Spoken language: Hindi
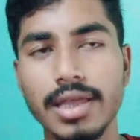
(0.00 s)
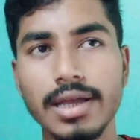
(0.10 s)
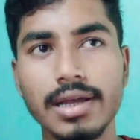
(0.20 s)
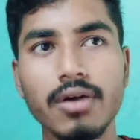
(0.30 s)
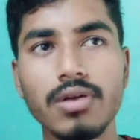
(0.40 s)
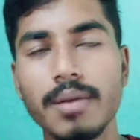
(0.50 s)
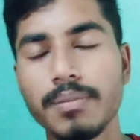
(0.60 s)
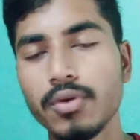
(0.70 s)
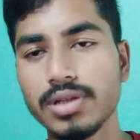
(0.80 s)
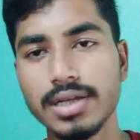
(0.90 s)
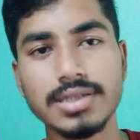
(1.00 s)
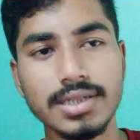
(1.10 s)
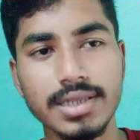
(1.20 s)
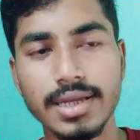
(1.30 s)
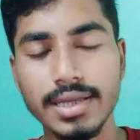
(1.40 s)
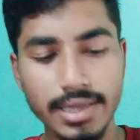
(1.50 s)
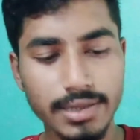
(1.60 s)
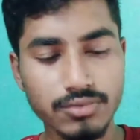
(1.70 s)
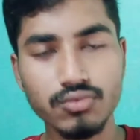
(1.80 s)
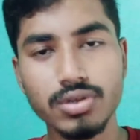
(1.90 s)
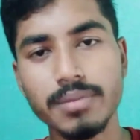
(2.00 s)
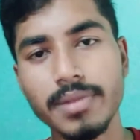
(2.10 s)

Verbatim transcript: एक राउंड आप लोग देख सकते हैं कि स्कूटी